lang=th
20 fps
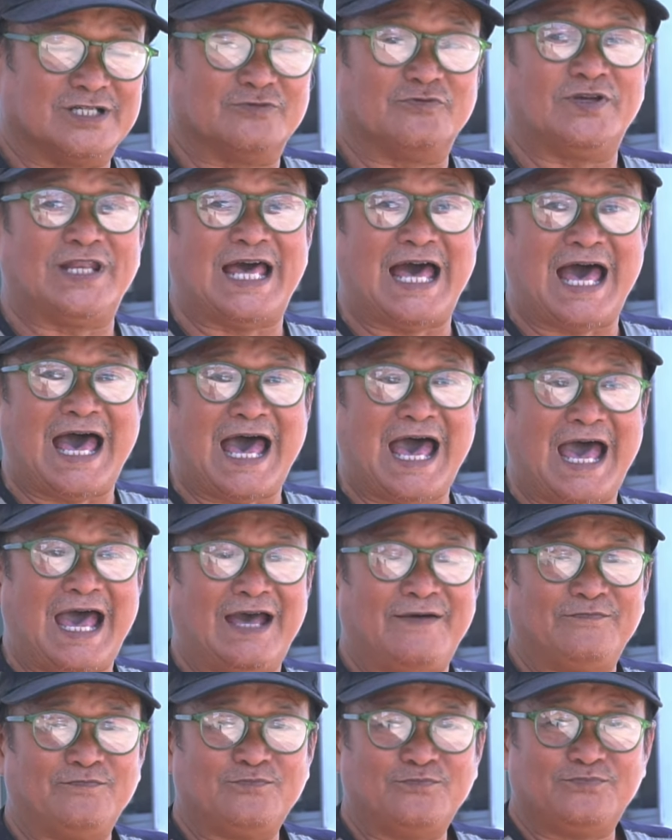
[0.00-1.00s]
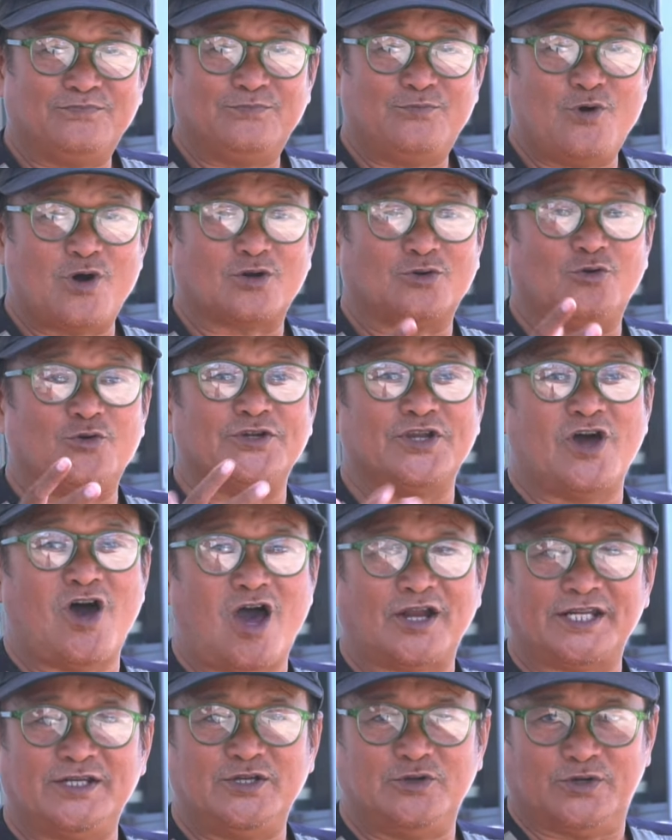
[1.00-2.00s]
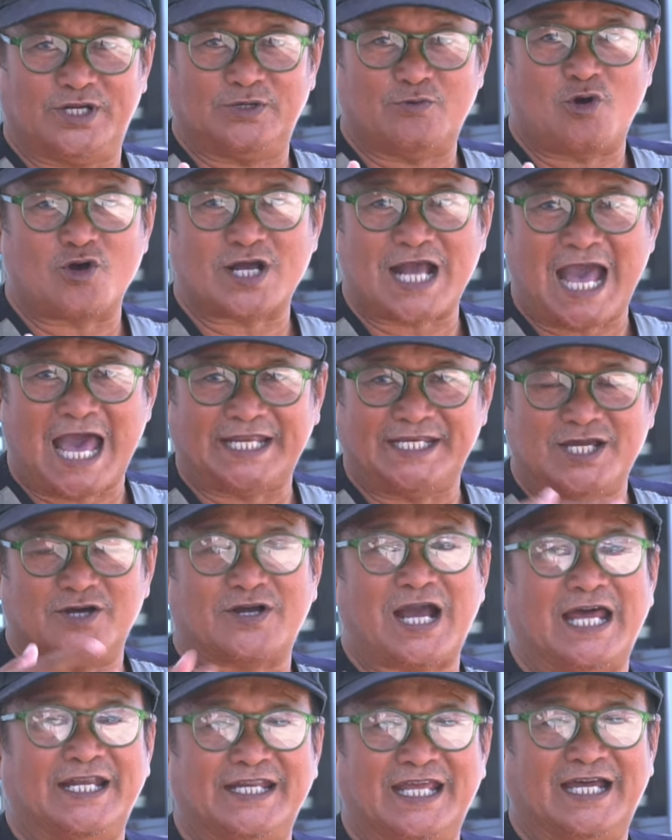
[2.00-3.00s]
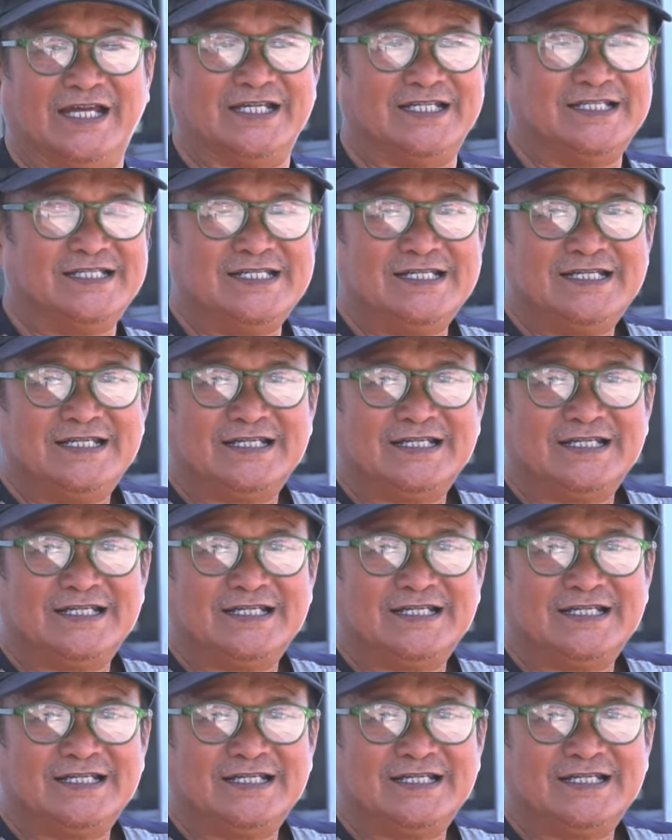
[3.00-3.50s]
ถึงเวลาพวกรุ่นน้องที่อยู่ในวงการเดียวกันเนี่ย